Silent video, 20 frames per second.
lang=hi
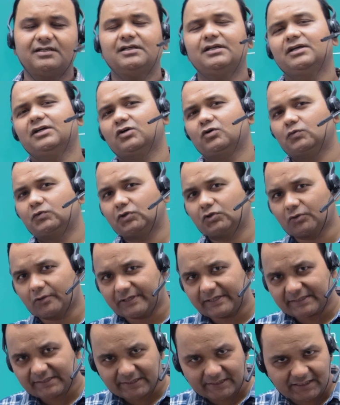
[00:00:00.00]
है वो
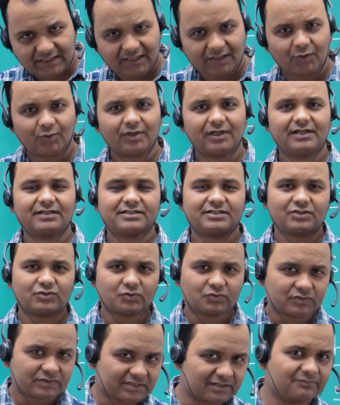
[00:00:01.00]
उन्होंने देखा होगा
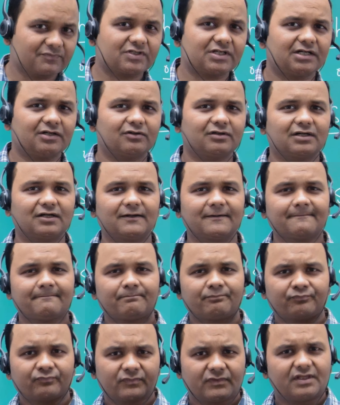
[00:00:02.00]
चीज़ों को समझा होगा
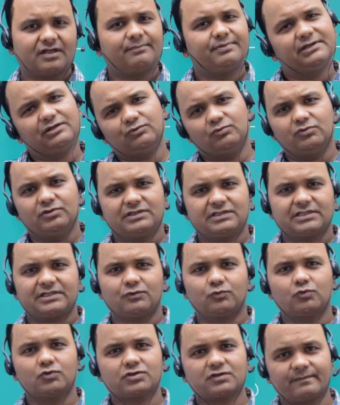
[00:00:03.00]
तभी वो इस
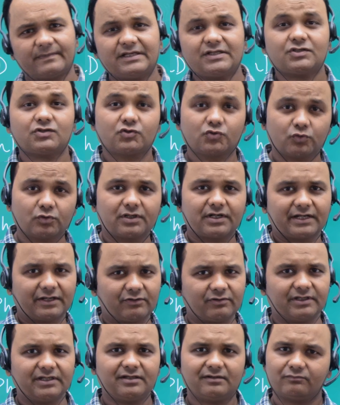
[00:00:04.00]
कोर्स में जुड़ रहे
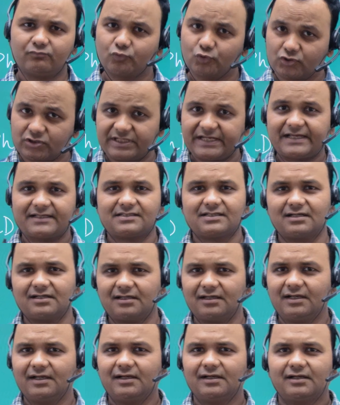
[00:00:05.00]
होंगे मुझे ऐसा
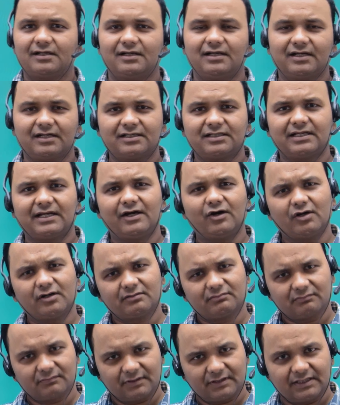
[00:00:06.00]
लगता है
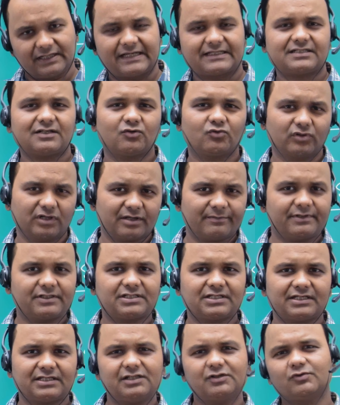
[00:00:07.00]
और ऐसा होना भी
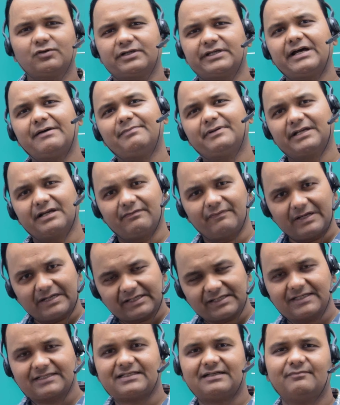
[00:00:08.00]
चाहिए क्योंकि आप टी एफ
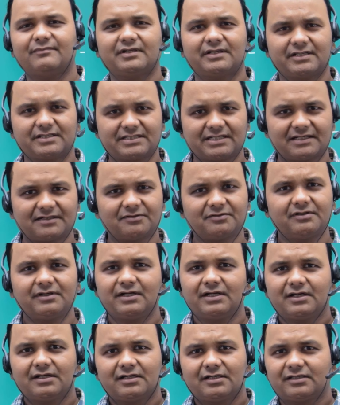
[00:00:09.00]
आर का एग्ज़ाम देने जा रहे हो
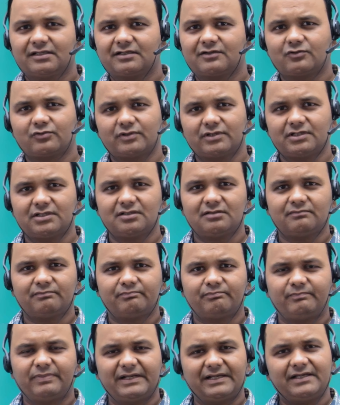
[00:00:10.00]
ये कोई
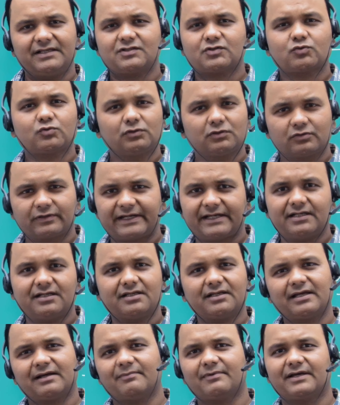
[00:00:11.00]
प्ले स्कूल तो है
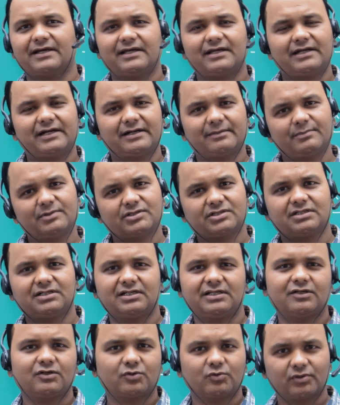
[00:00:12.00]
नहीं कि आप गए एडमिशन
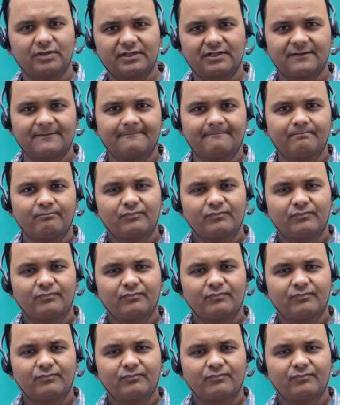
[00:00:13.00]
लियर हो गया